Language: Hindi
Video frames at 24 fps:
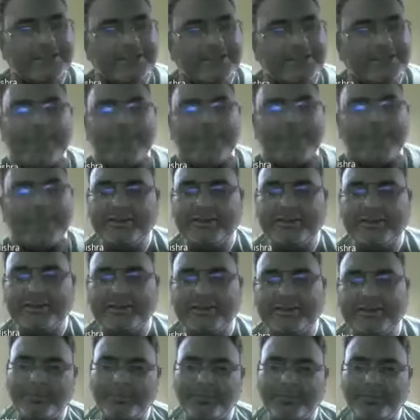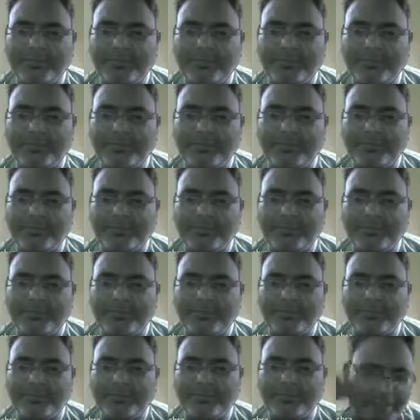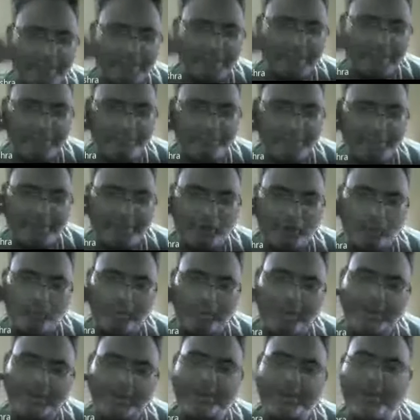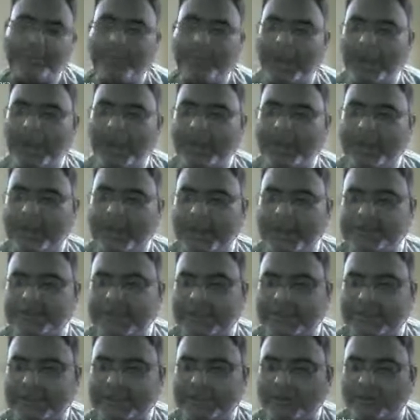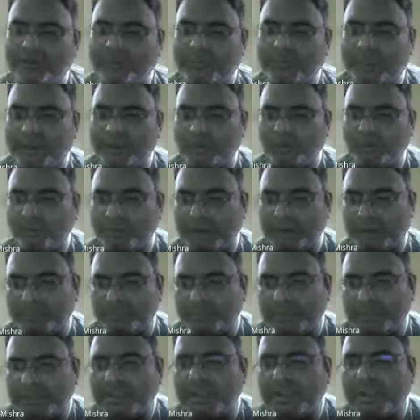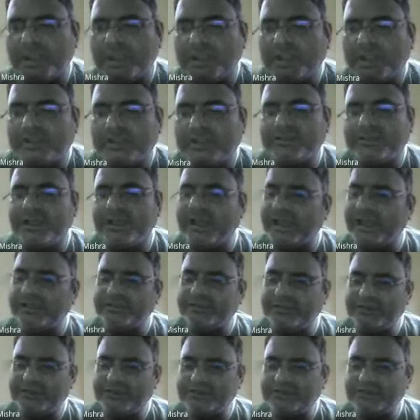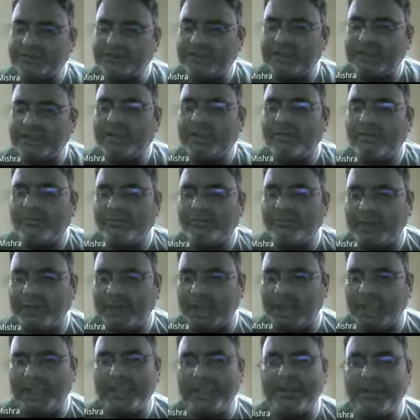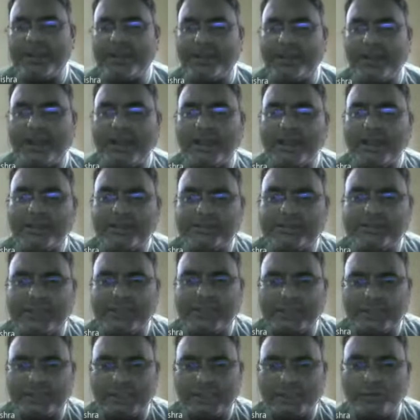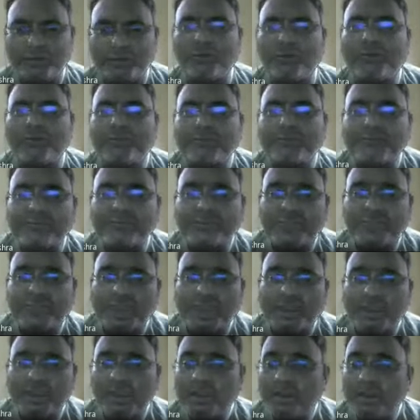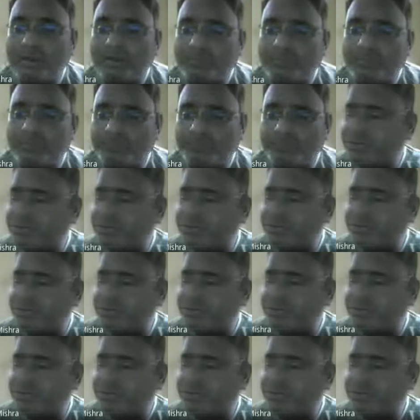मेरे ऊपर कृपा करना चाहते हो मेरे ऊपर अपनी दया दृष्टि बनाए रखना चाहते हो फिर आप आगे जो है ज्यादा बेहतर